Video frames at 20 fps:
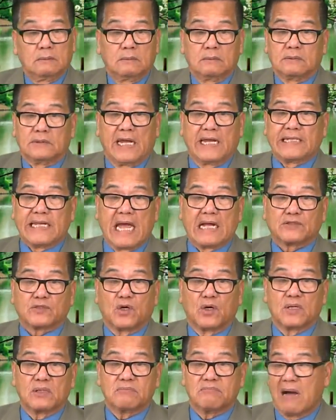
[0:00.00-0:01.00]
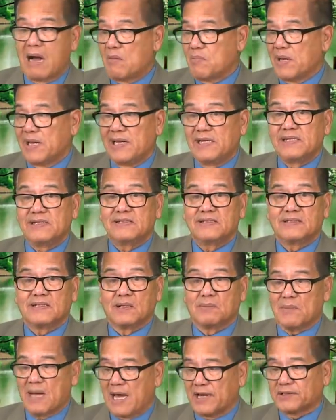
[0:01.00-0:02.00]
Dễ dàng thôi, báo Mỹ
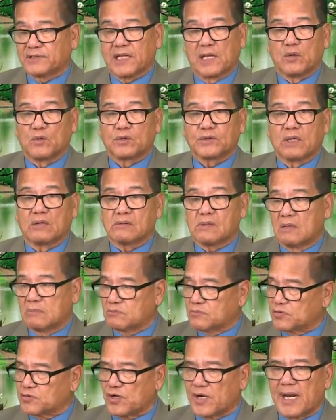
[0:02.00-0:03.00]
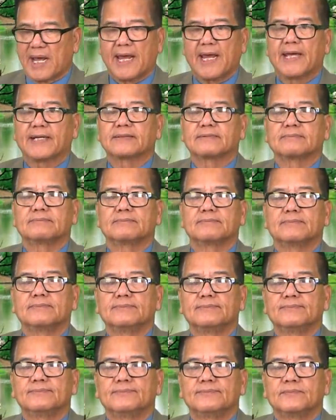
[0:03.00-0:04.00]
nhưng mà ăn tiền của Tàu Cộng nó cho làm hết.
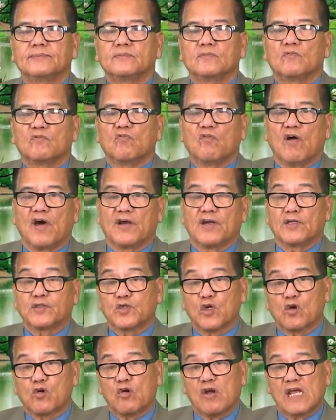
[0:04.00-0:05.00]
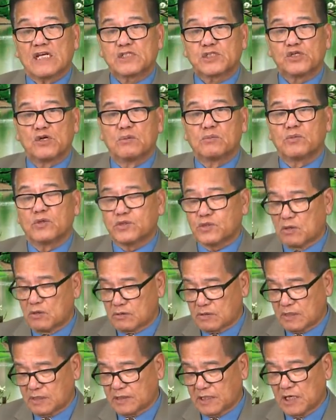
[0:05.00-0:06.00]
Và nó cho collection, nó cho
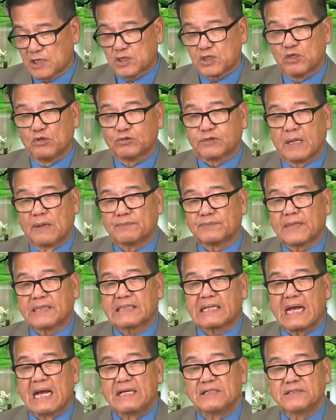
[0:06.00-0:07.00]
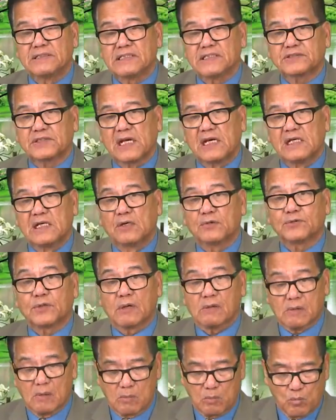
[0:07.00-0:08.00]
có thể sưu tập tất cả những cái tài liệu
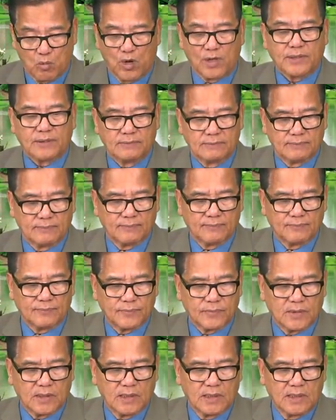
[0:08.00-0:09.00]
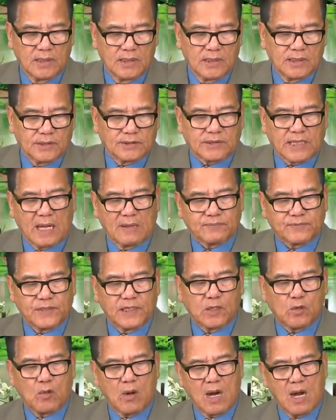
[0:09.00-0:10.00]
Tàu Cộng muốn. Tạp
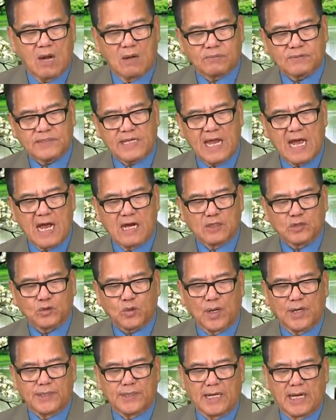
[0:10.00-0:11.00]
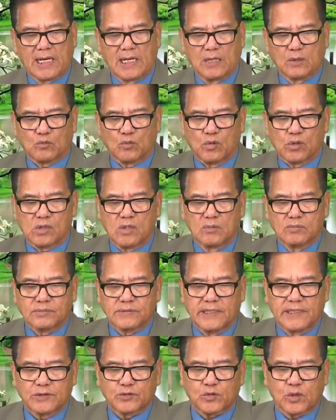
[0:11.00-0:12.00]
chí khoa học ra hàng tuần này là của công
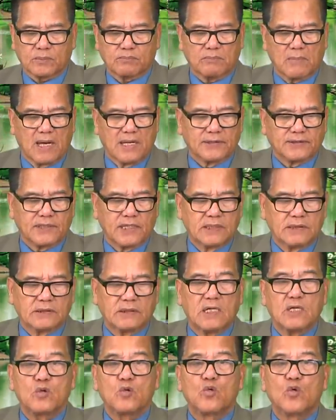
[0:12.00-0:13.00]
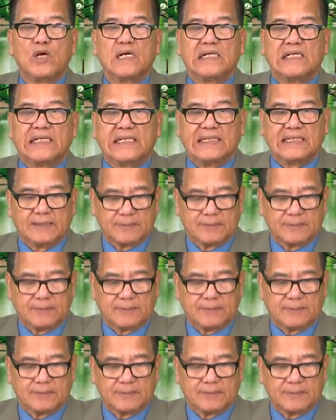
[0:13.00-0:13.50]
ty xuất bản thế giới Willy,